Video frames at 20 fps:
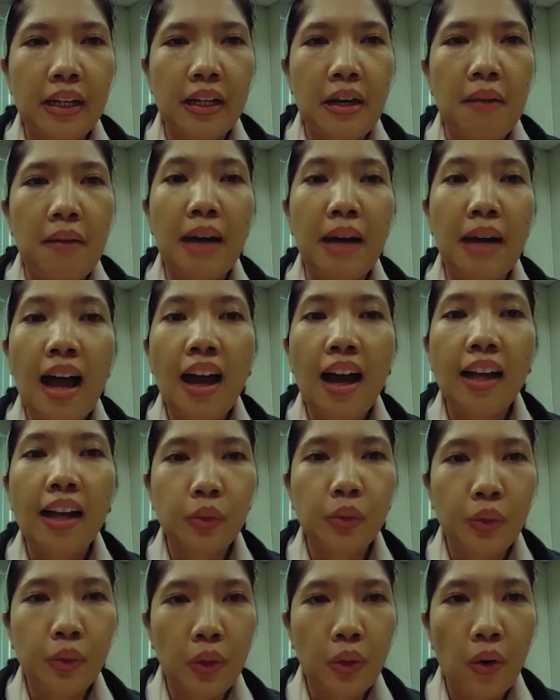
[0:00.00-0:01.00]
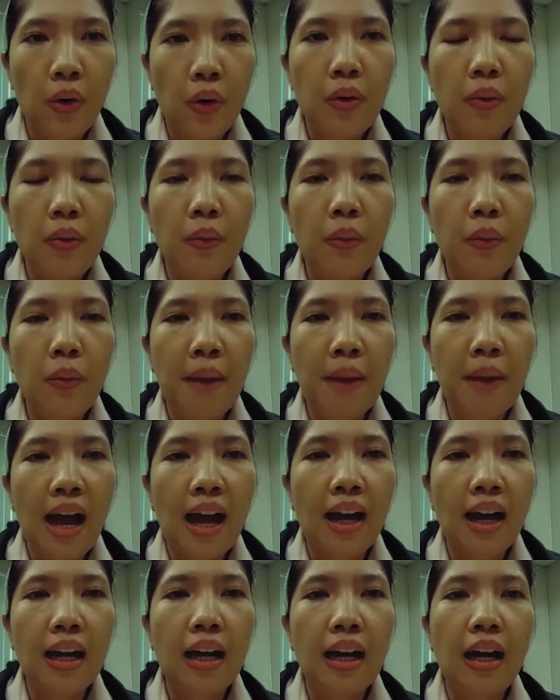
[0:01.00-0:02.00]
makakatulong
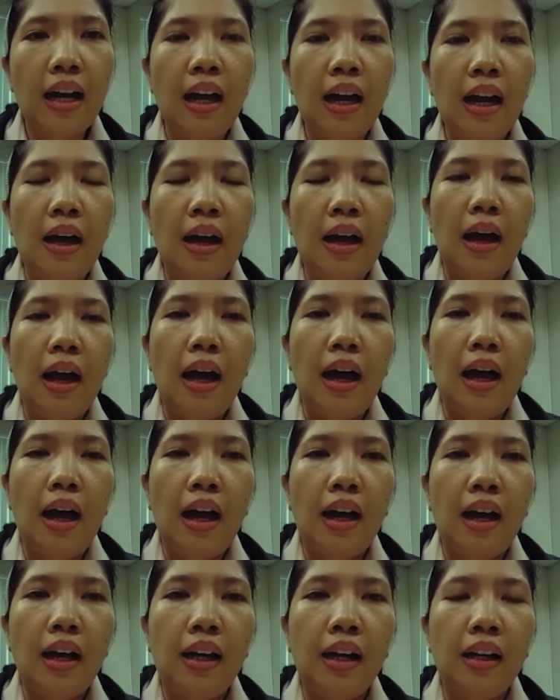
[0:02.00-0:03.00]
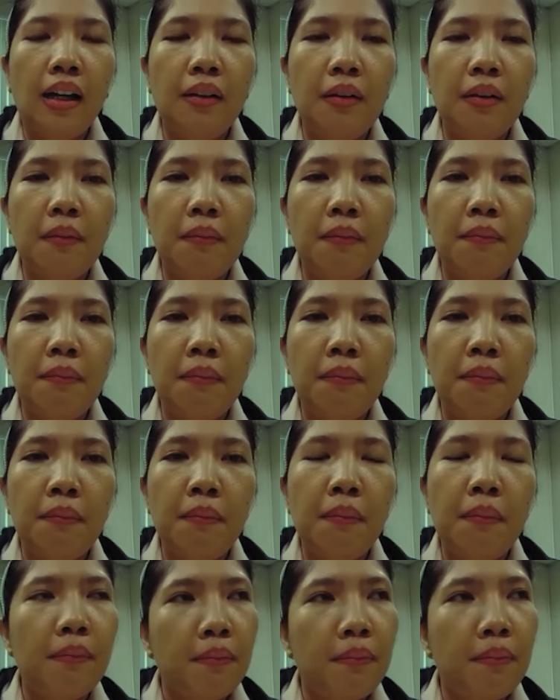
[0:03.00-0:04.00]
upang uh,
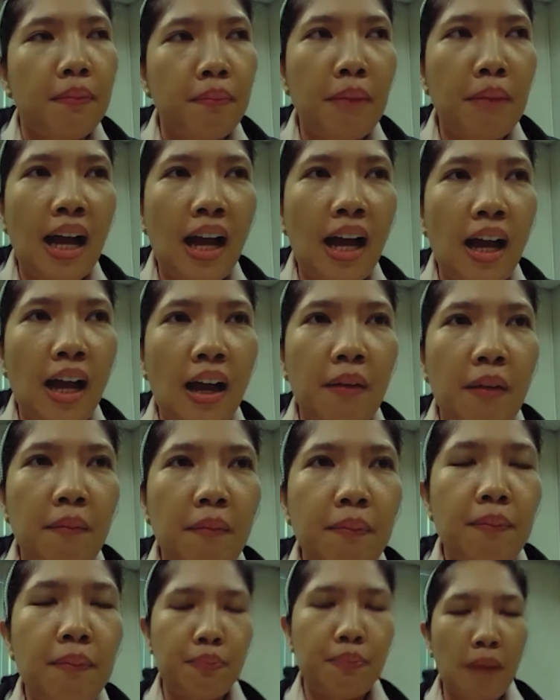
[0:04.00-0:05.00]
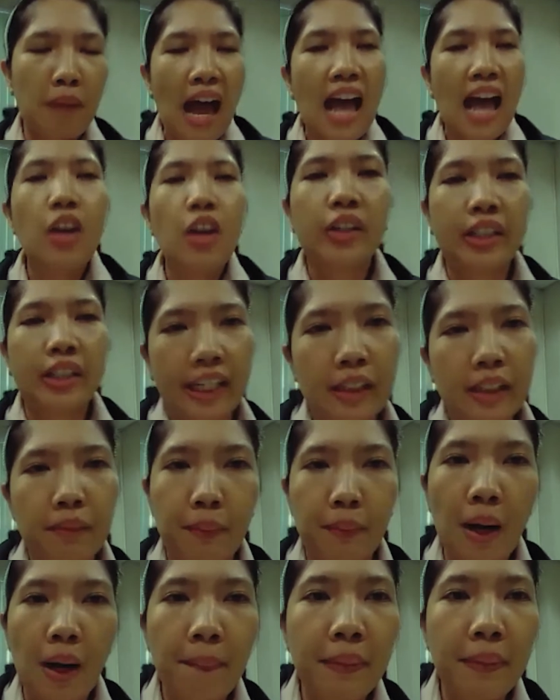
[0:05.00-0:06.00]
ma ma-allocate
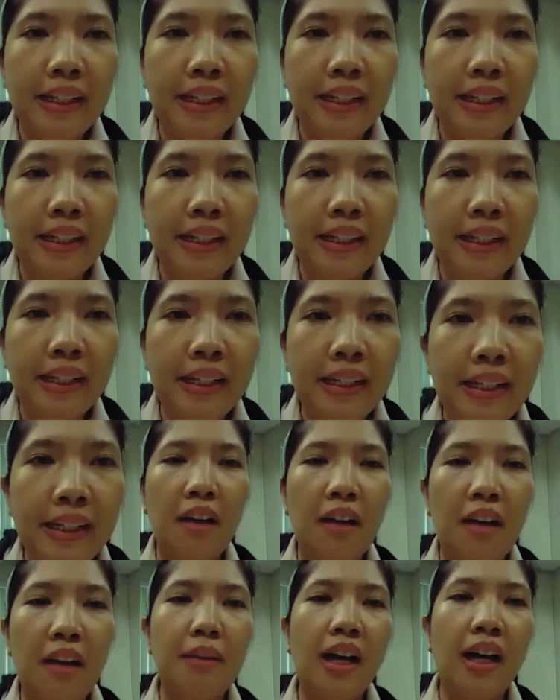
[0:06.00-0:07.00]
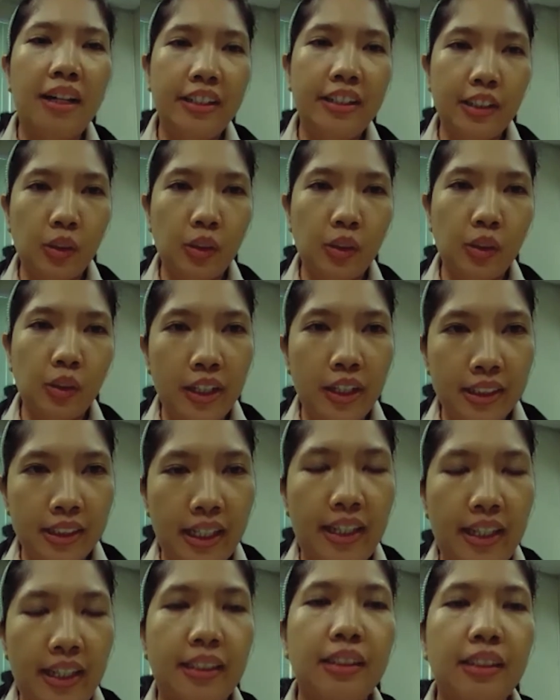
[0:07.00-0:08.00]
properly ang mga
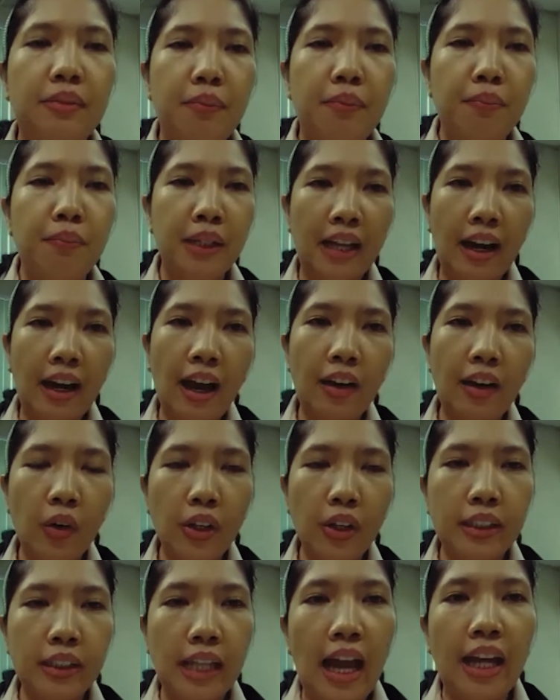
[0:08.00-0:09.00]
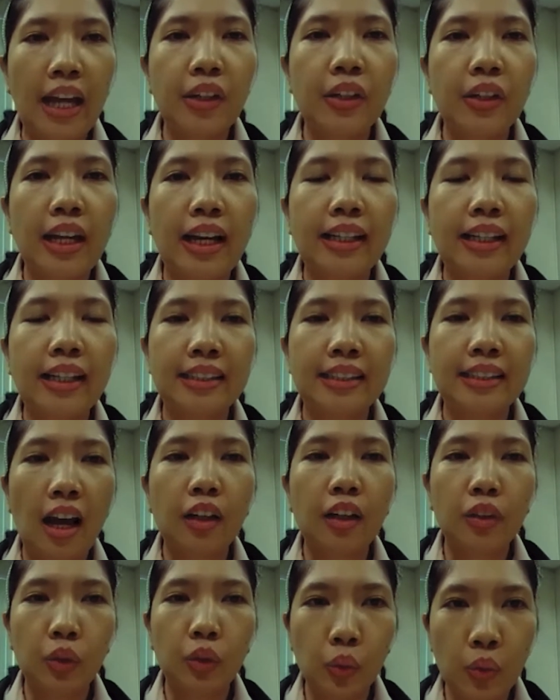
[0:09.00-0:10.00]
resources magkakaroon tayo ng isang
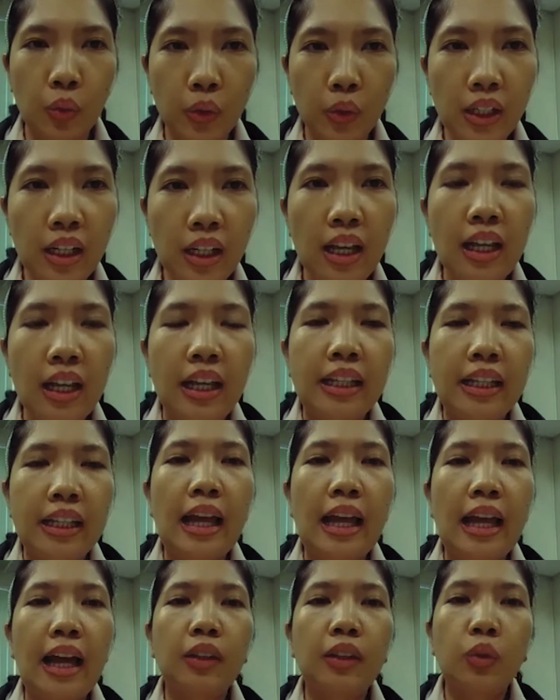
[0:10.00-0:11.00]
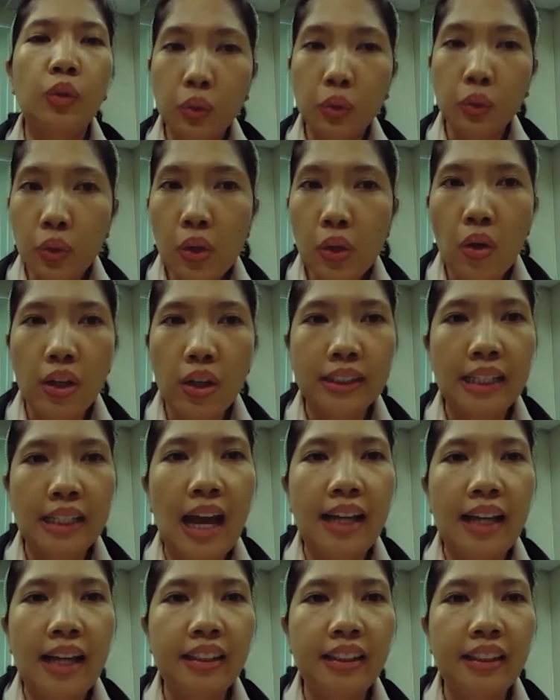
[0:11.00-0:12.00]
tool na tutulong
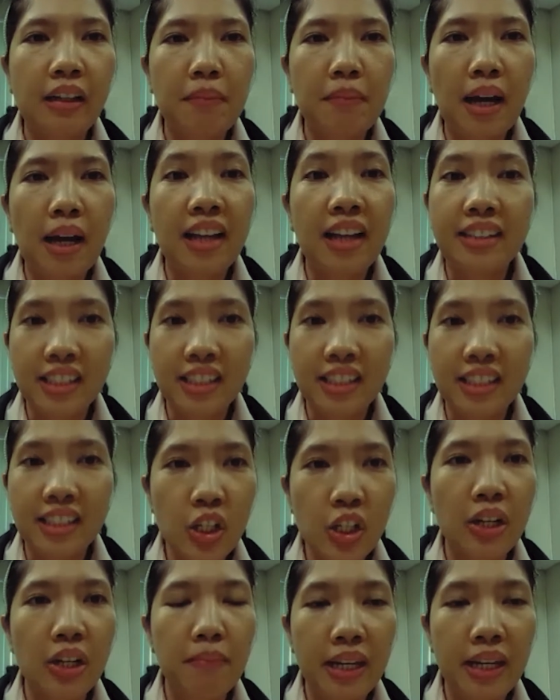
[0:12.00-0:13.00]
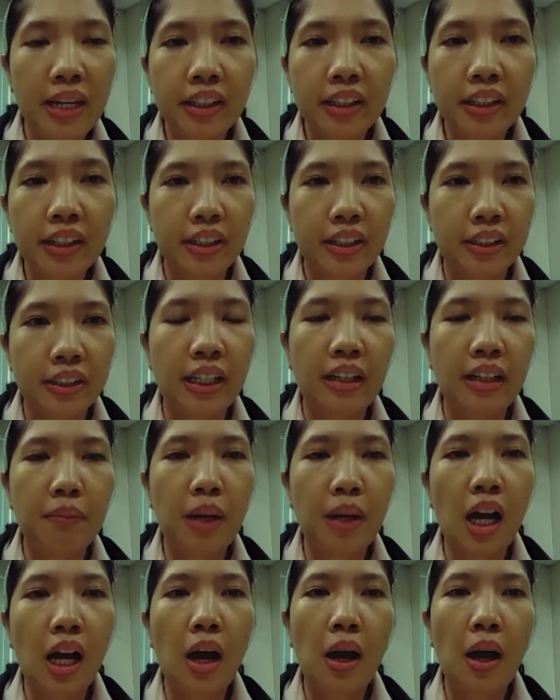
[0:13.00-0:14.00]
sa ating mga decision makers at
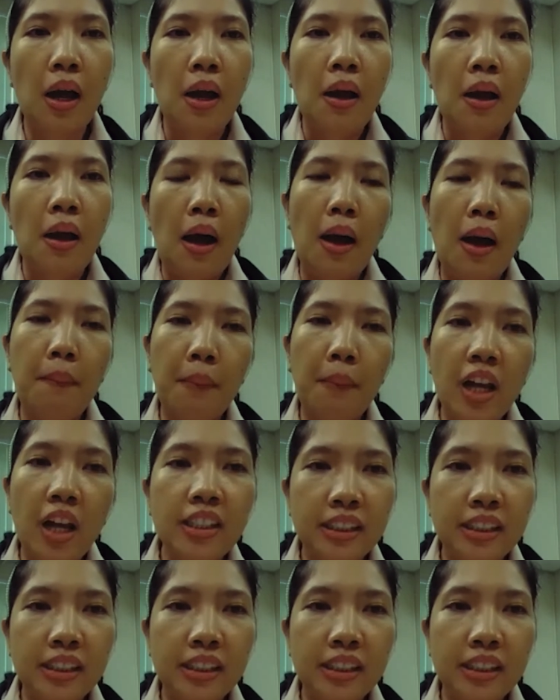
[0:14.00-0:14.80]
mga uh, policy